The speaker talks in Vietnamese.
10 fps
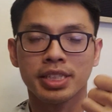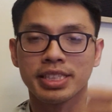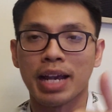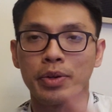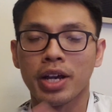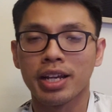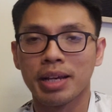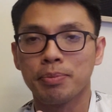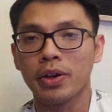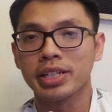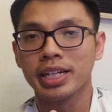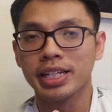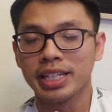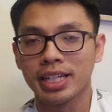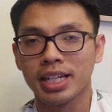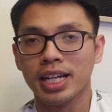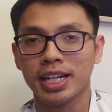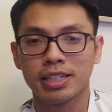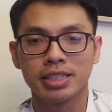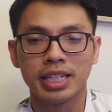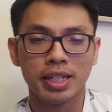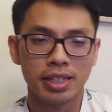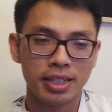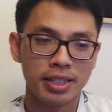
sau đó là mọi người uh,